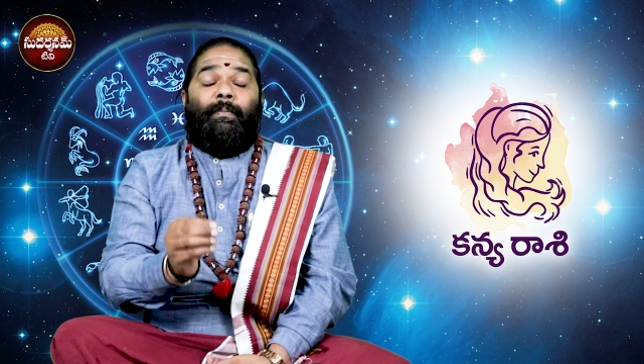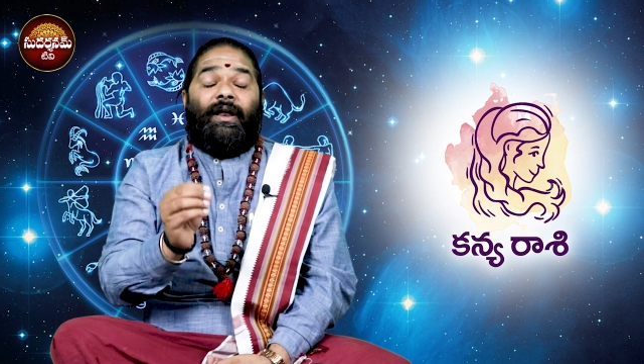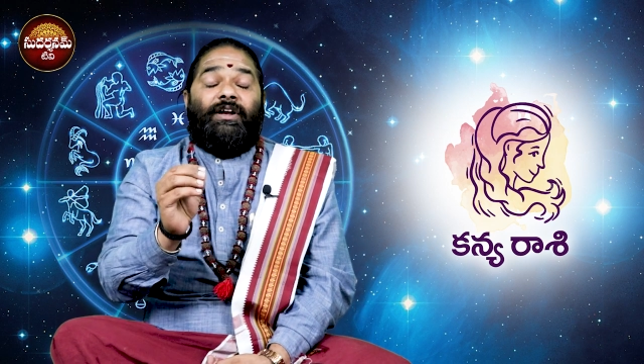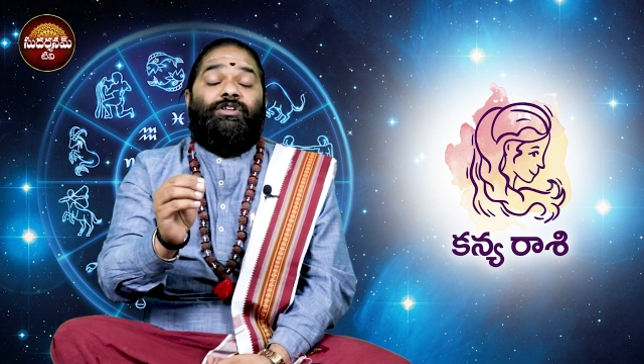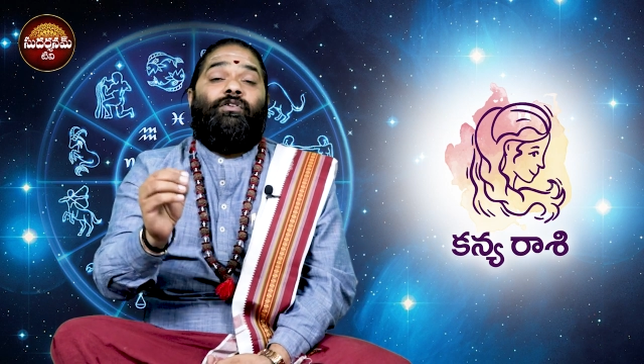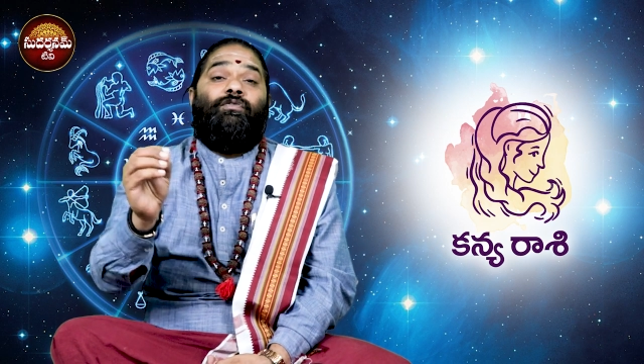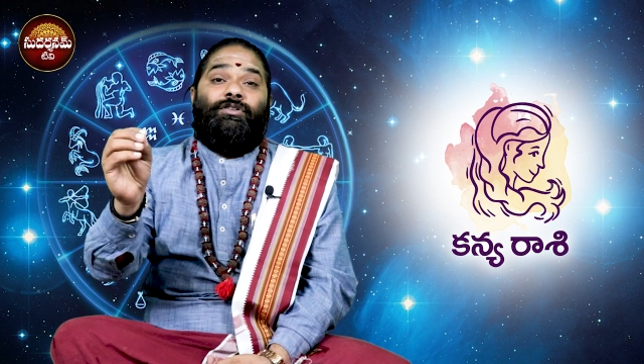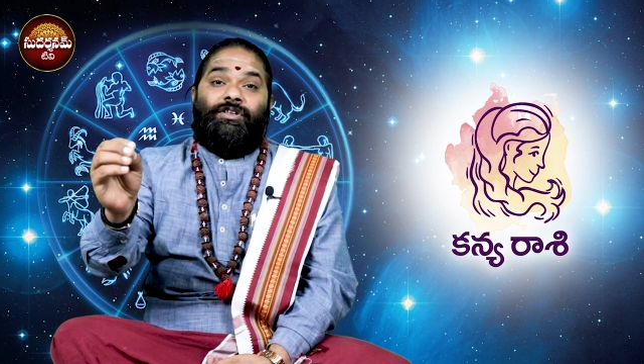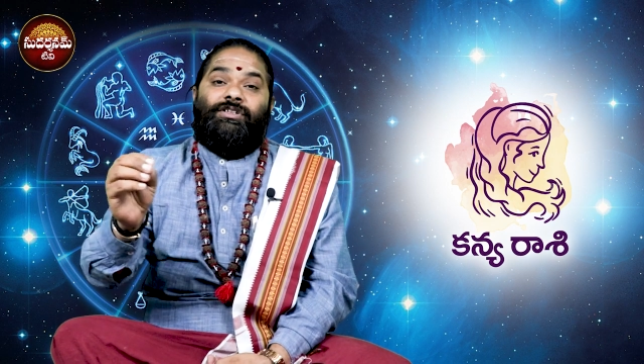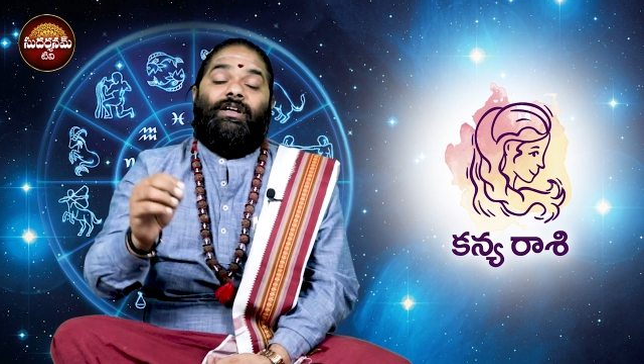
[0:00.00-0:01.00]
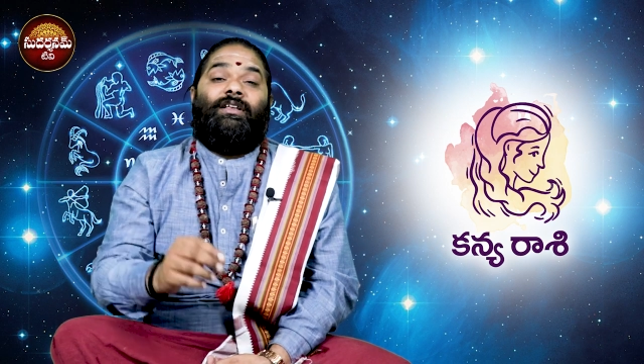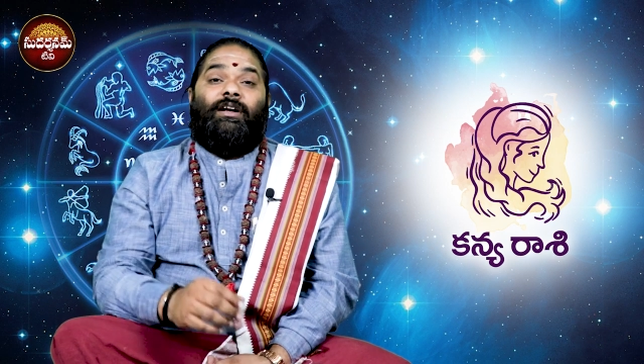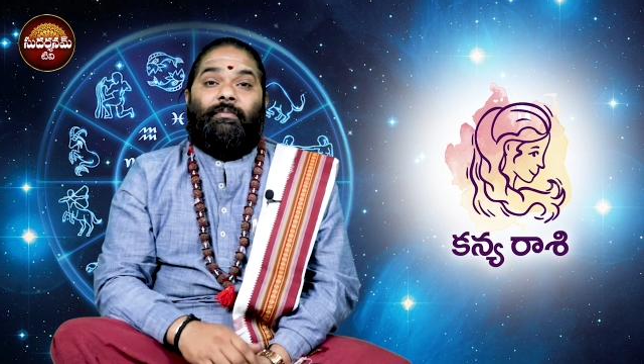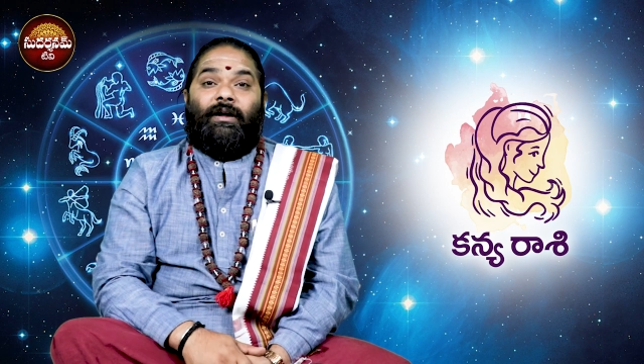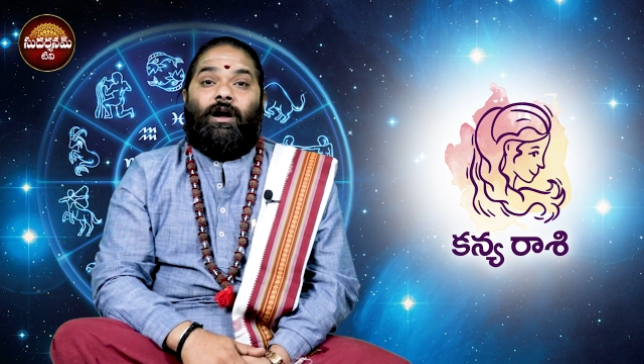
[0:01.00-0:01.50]
మనిషి వృద్ధి
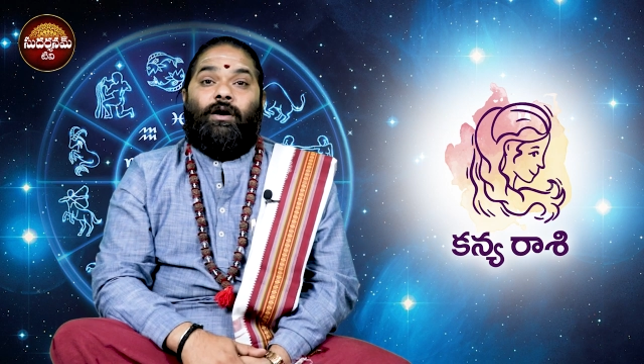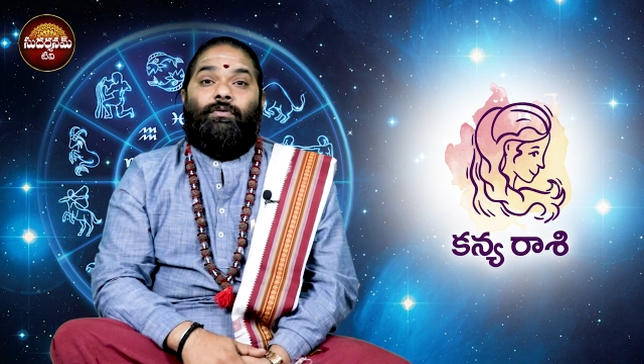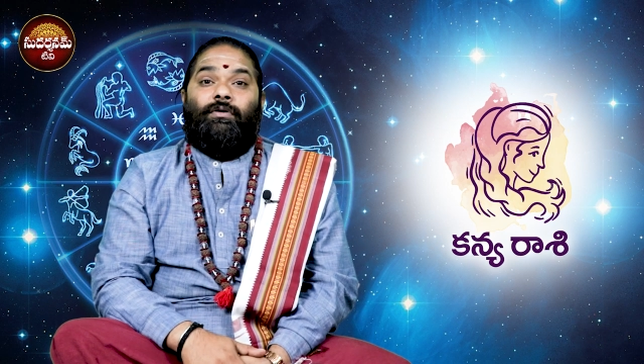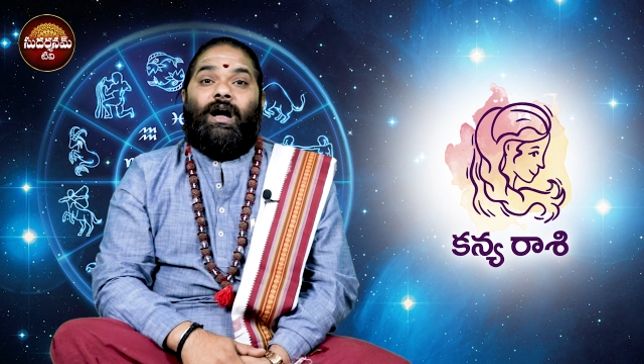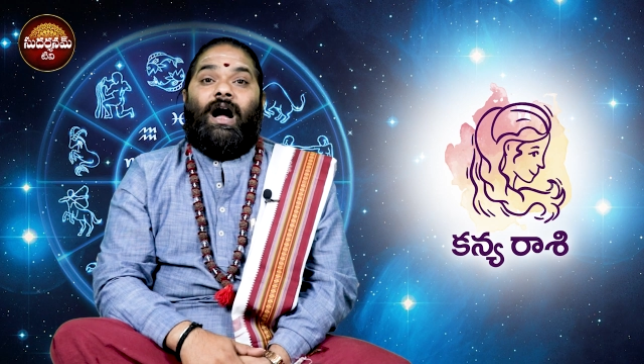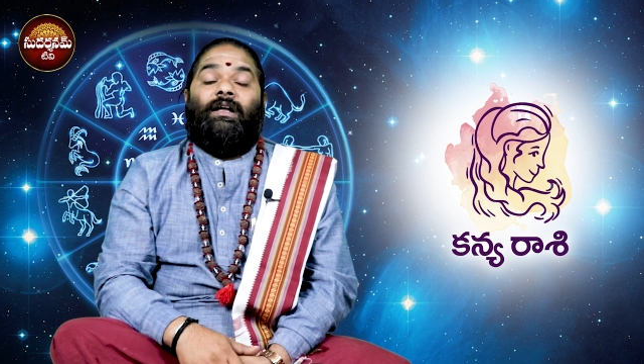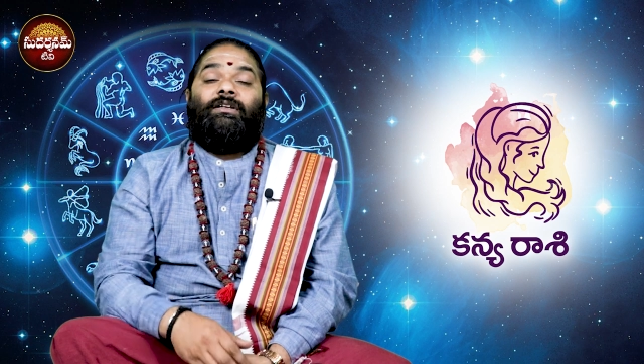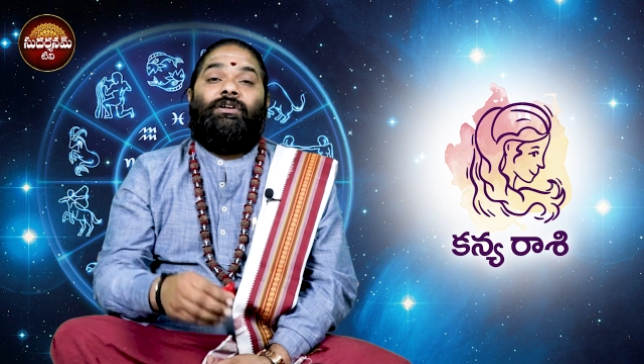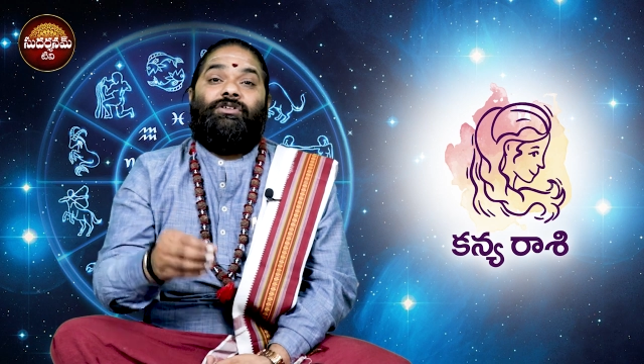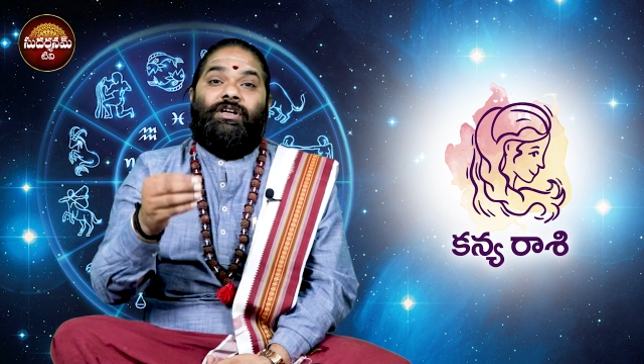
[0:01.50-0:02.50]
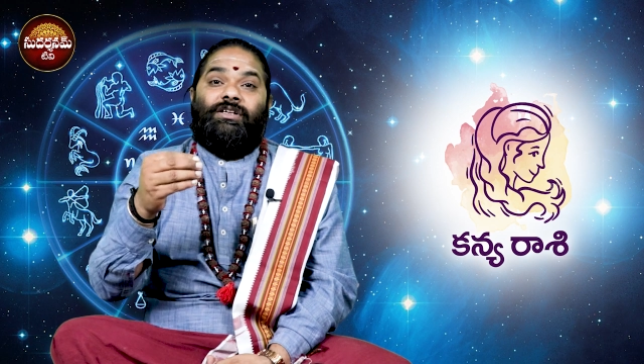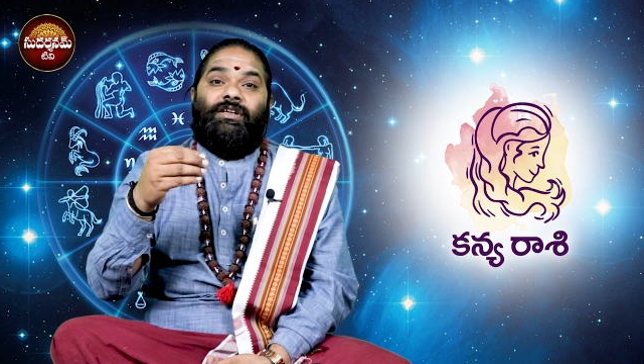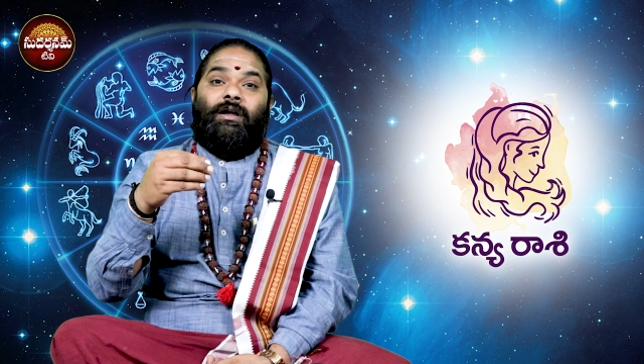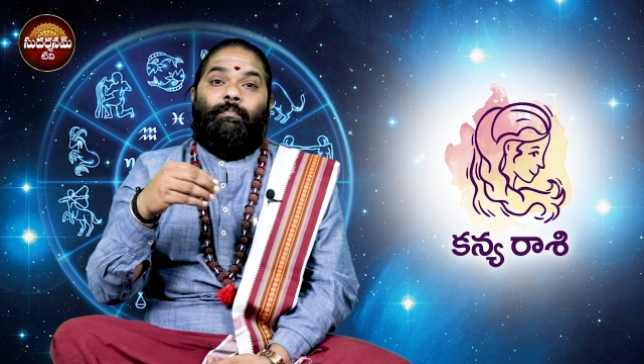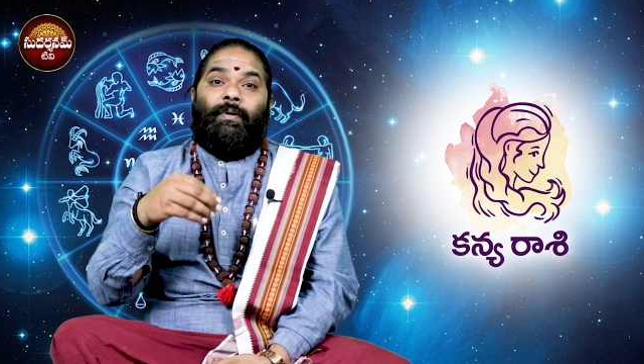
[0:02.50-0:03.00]
చెందడమే కాకుండా అతను చేసే